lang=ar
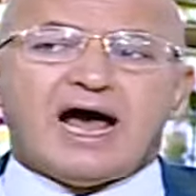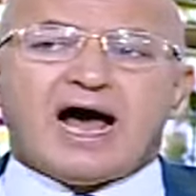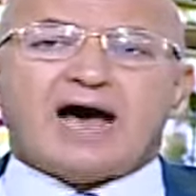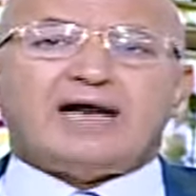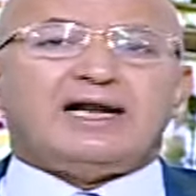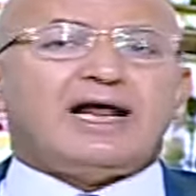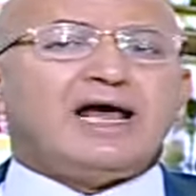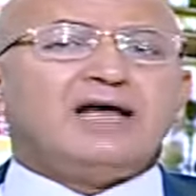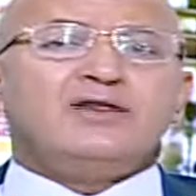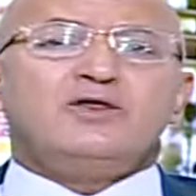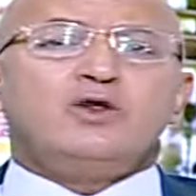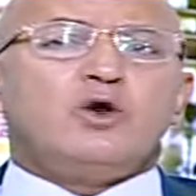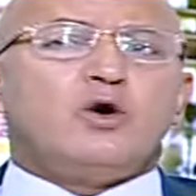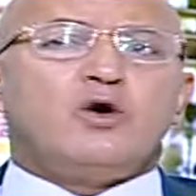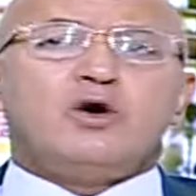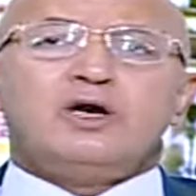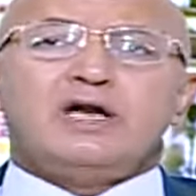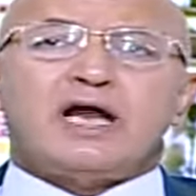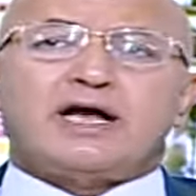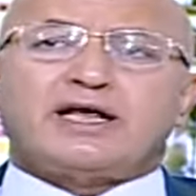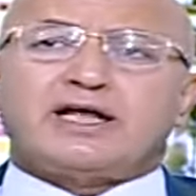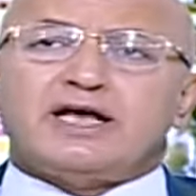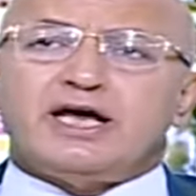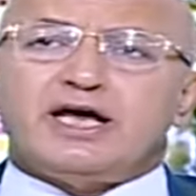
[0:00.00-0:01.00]
على ان
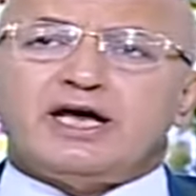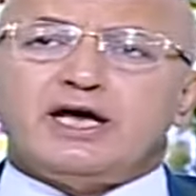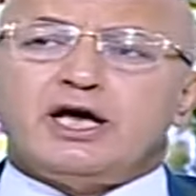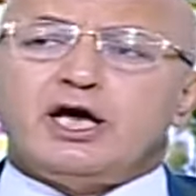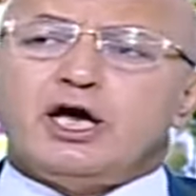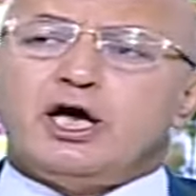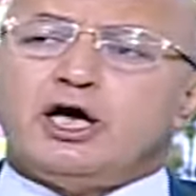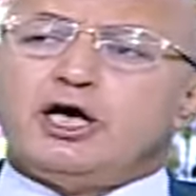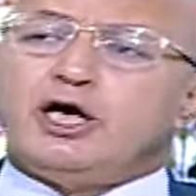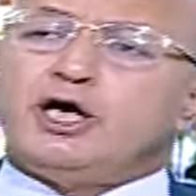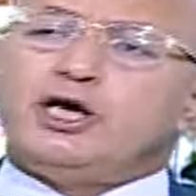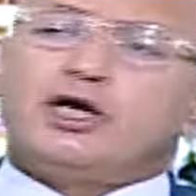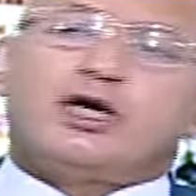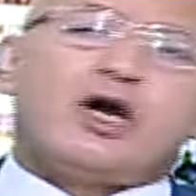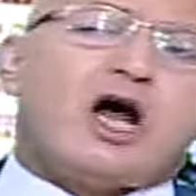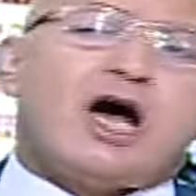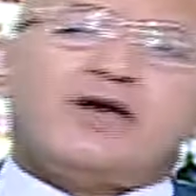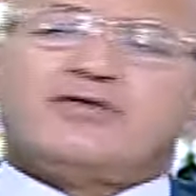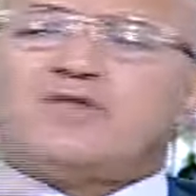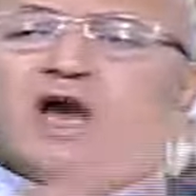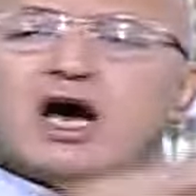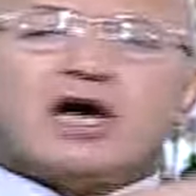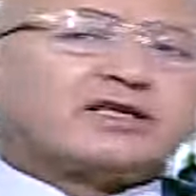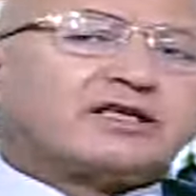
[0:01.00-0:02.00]
يقول لك ايه
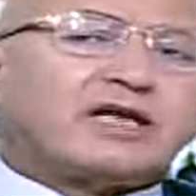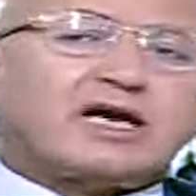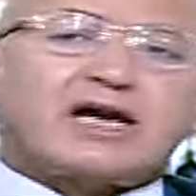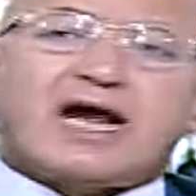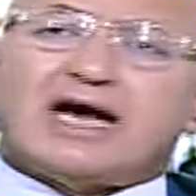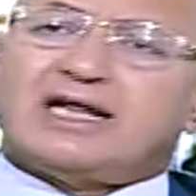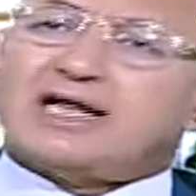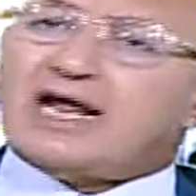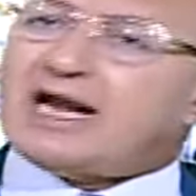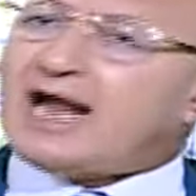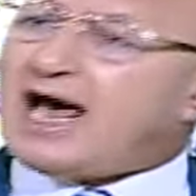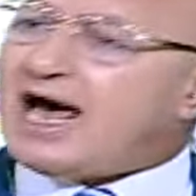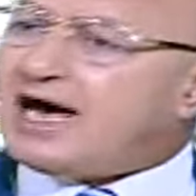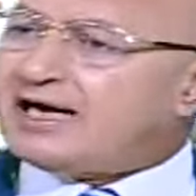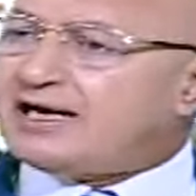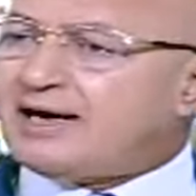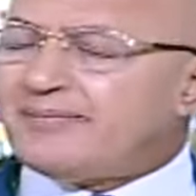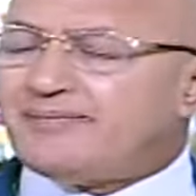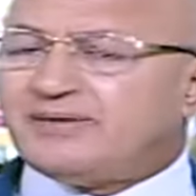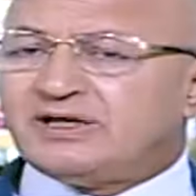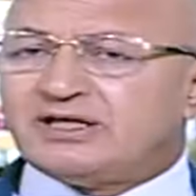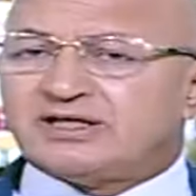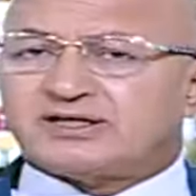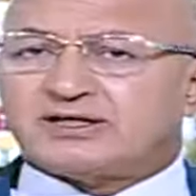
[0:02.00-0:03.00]
ايران اخطر على
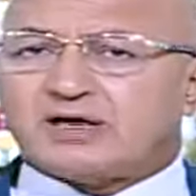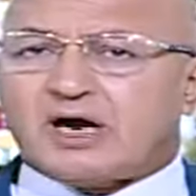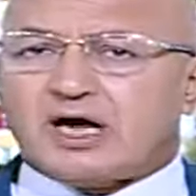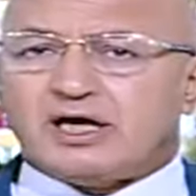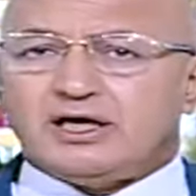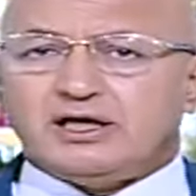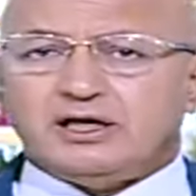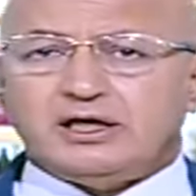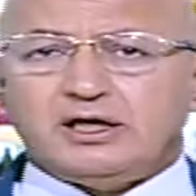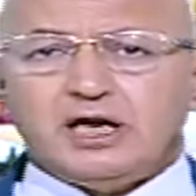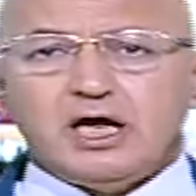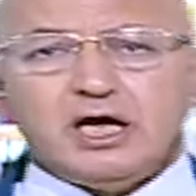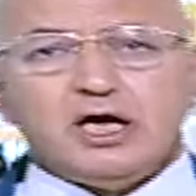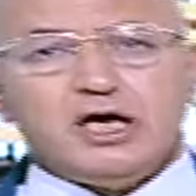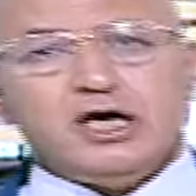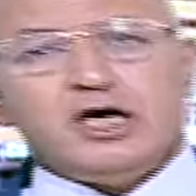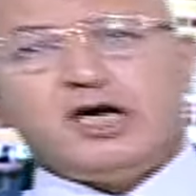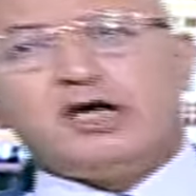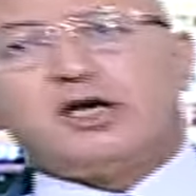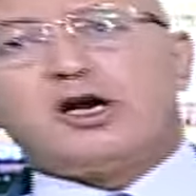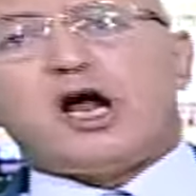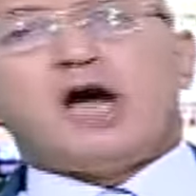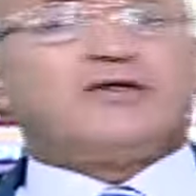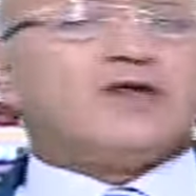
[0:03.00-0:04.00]
العالم من اسرائيل
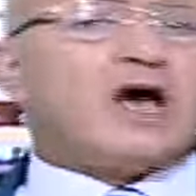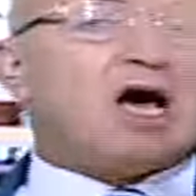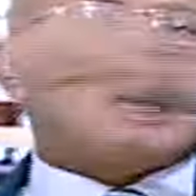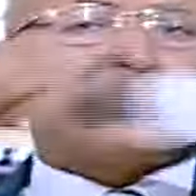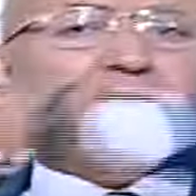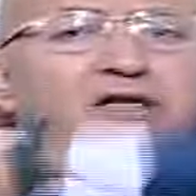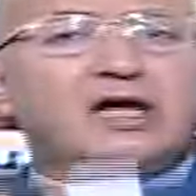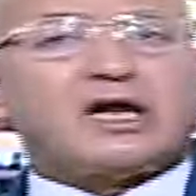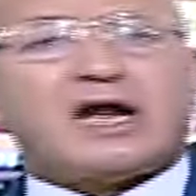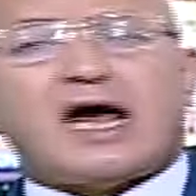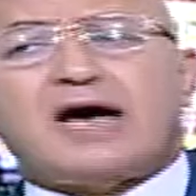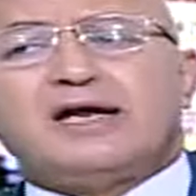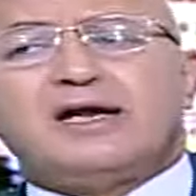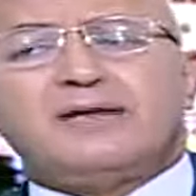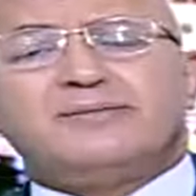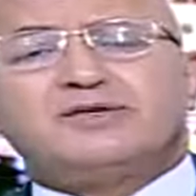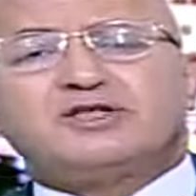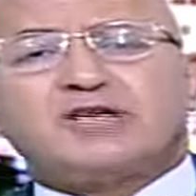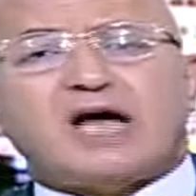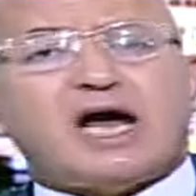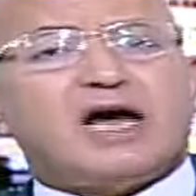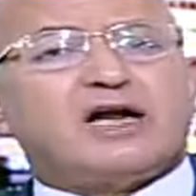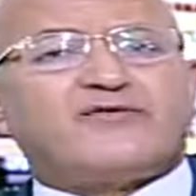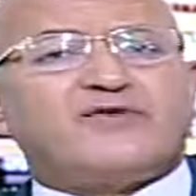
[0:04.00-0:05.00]
ايران اخطر على
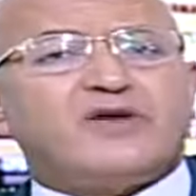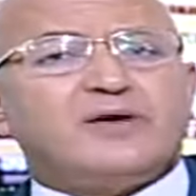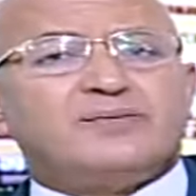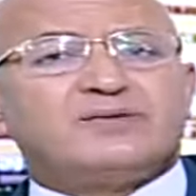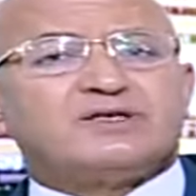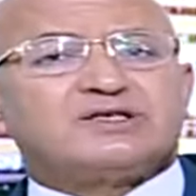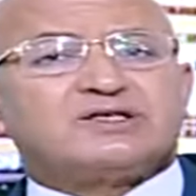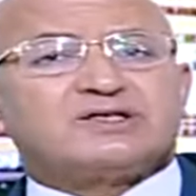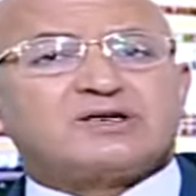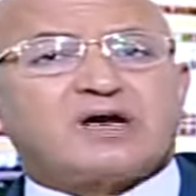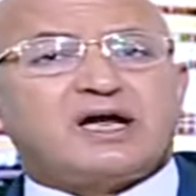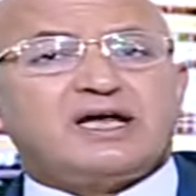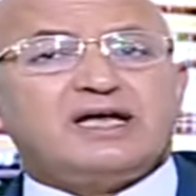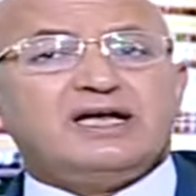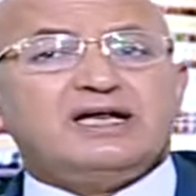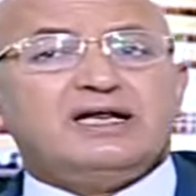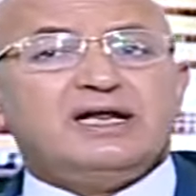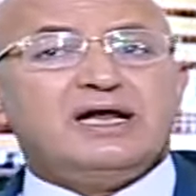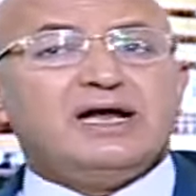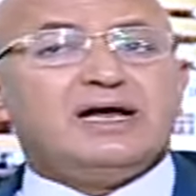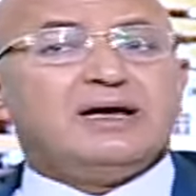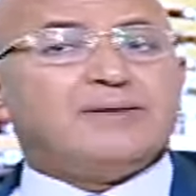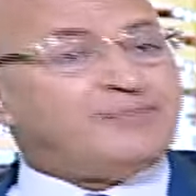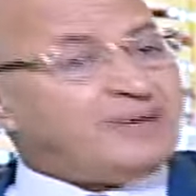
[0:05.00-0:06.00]
مش عارف ايه من
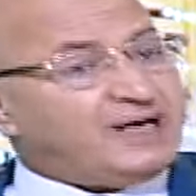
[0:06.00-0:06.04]
اسرائيل